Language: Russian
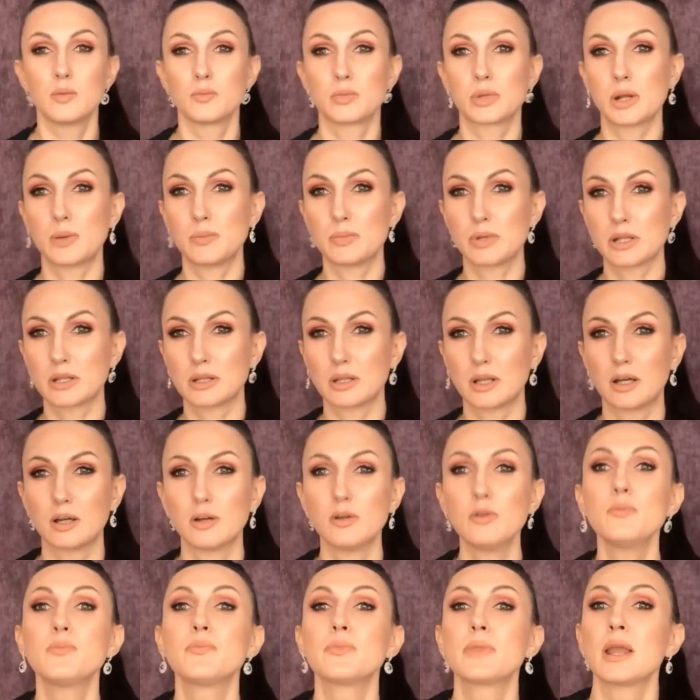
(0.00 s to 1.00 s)

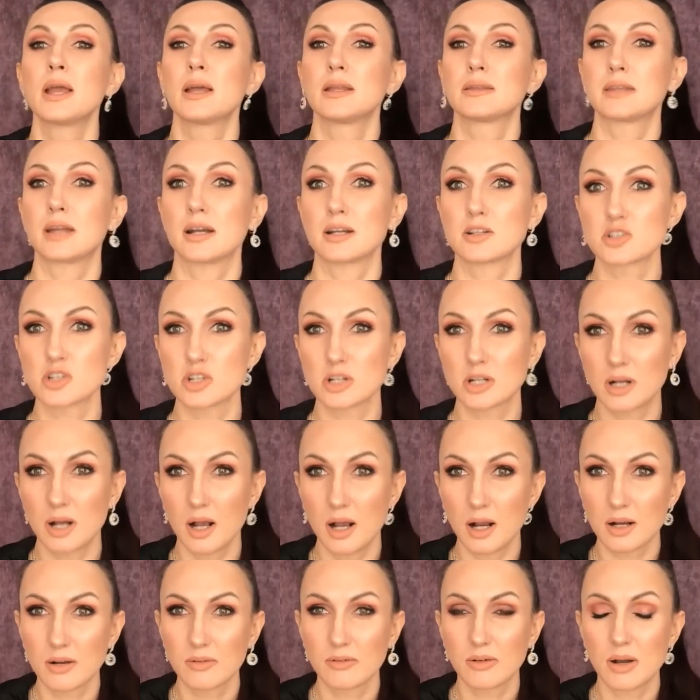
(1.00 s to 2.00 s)
приобретаю. Также,
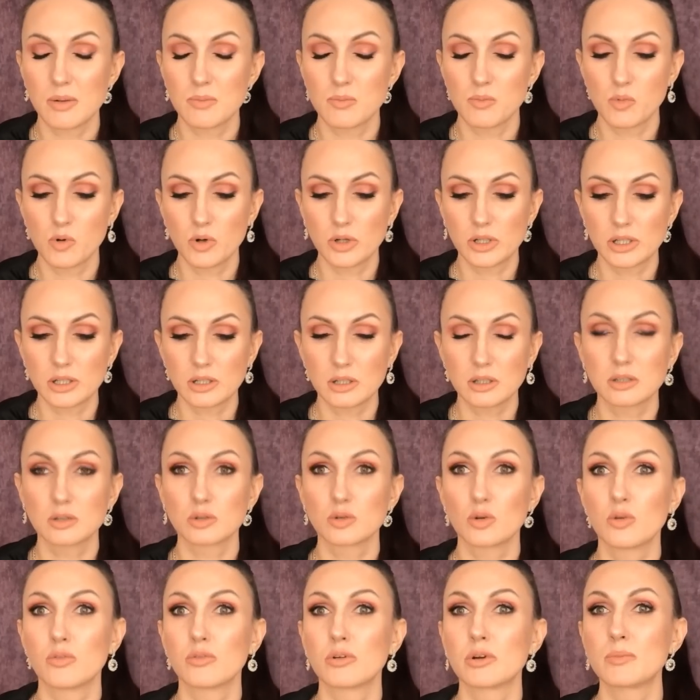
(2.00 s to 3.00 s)
как вам мой
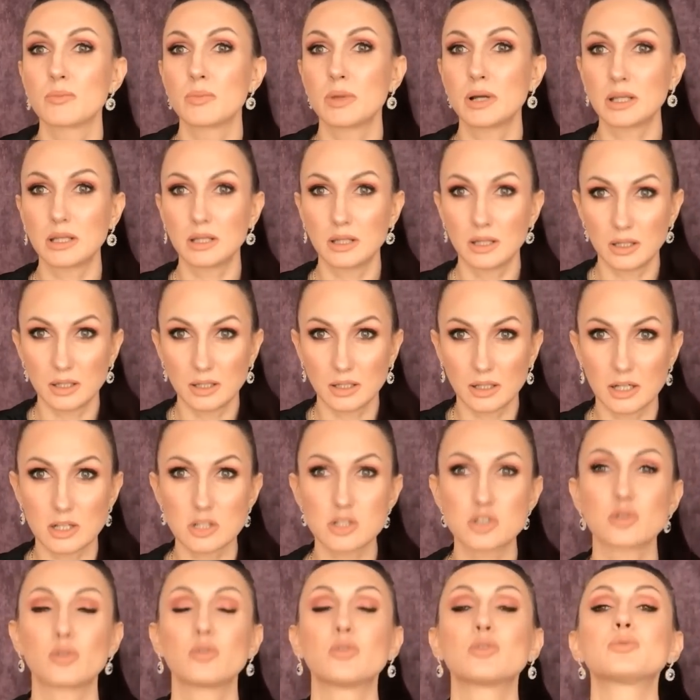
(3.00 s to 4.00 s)
новый
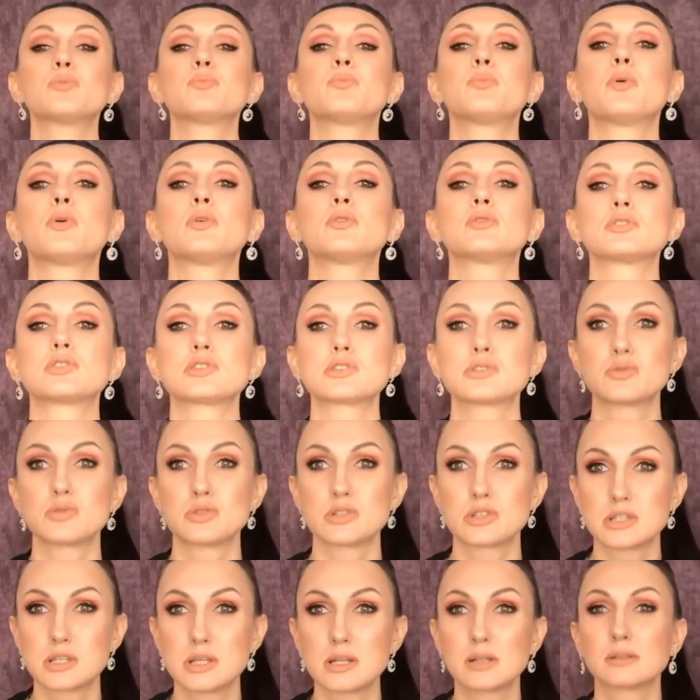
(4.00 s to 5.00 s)
макияж. Он полностью
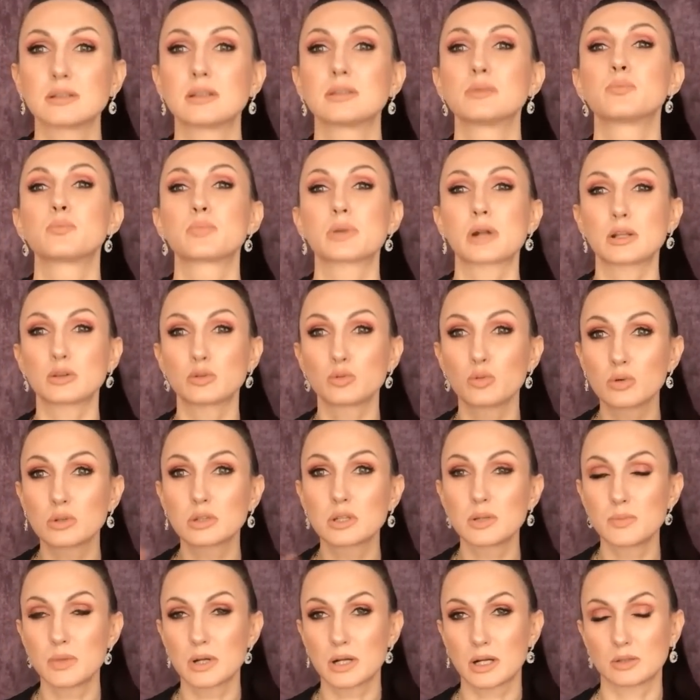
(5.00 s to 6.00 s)
сделан
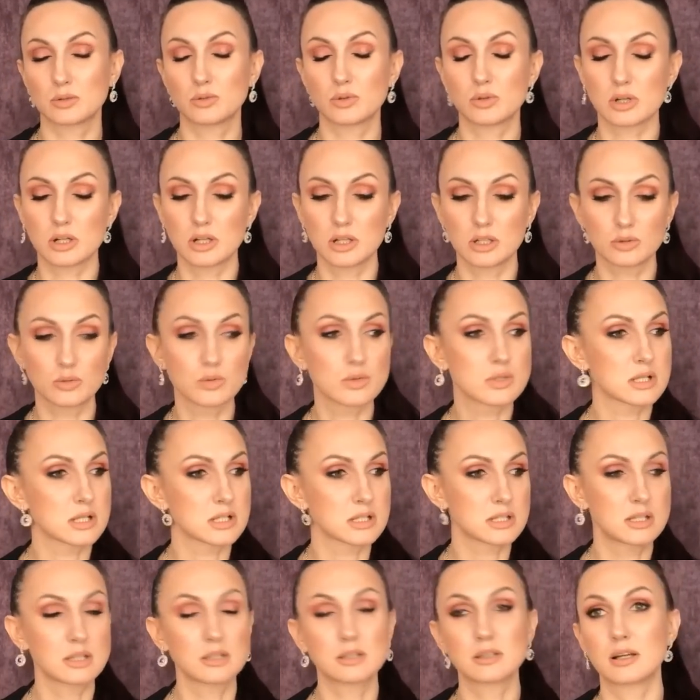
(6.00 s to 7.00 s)
продуктами, которые идут со
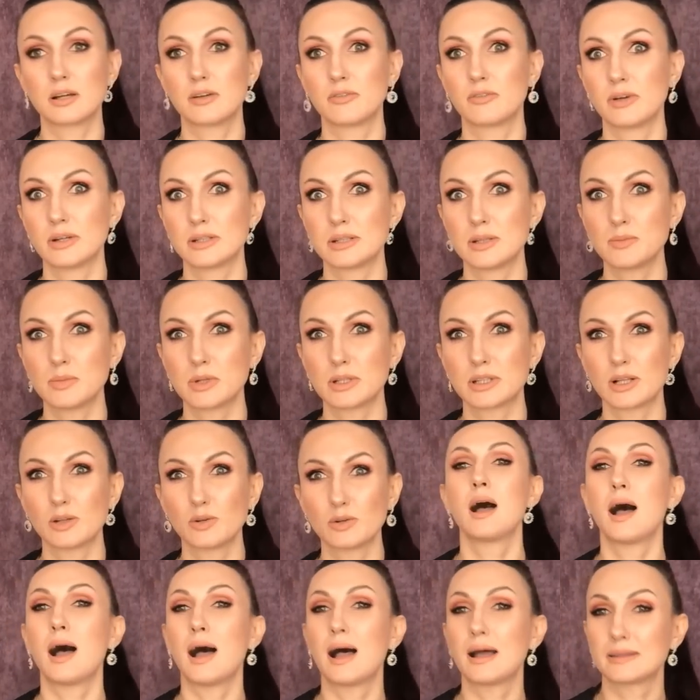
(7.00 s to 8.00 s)
скидкой в этом
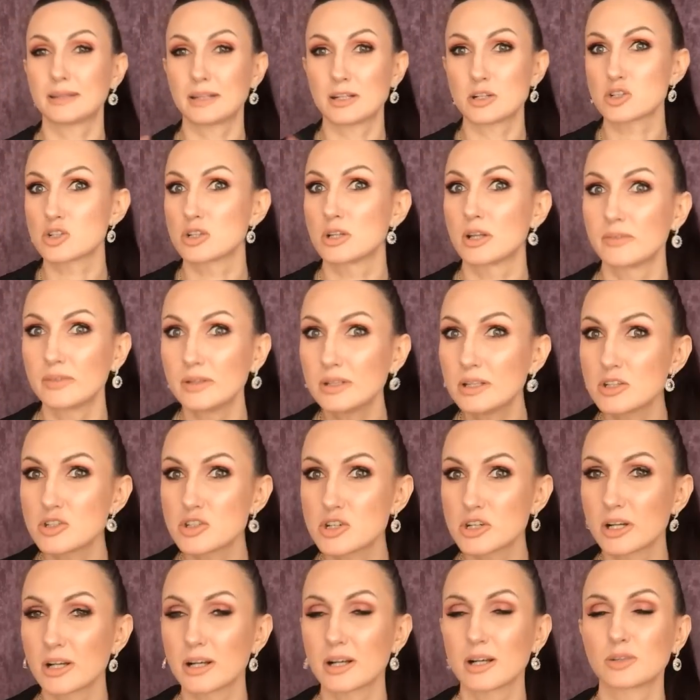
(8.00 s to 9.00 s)
каталоге, а также
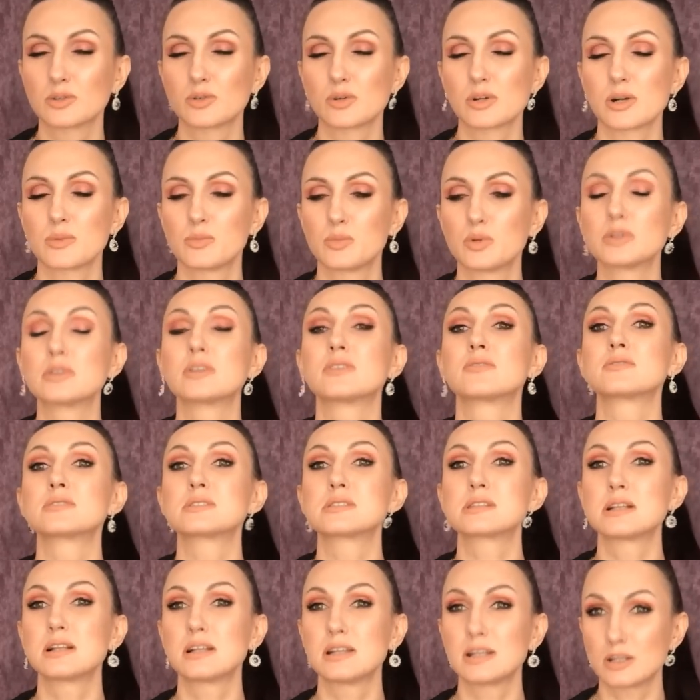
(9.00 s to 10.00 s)
новиночкой, которая будет в
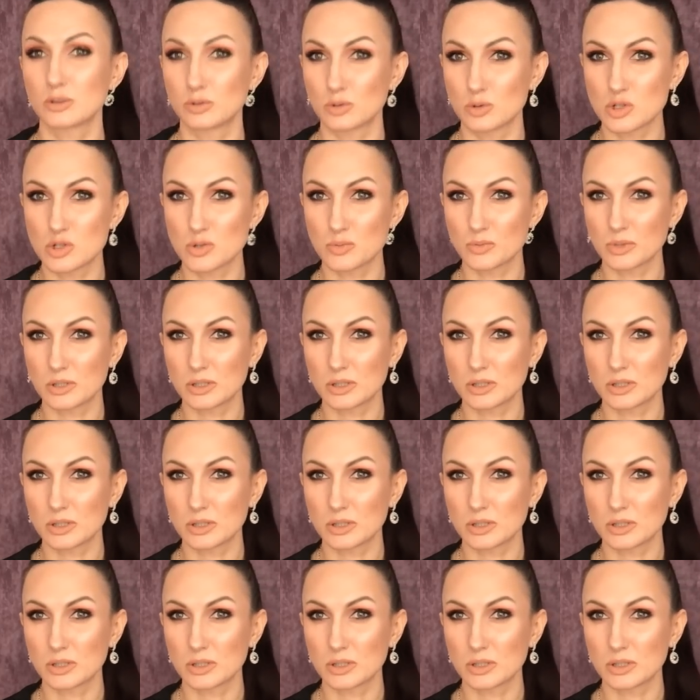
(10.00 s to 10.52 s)
следующем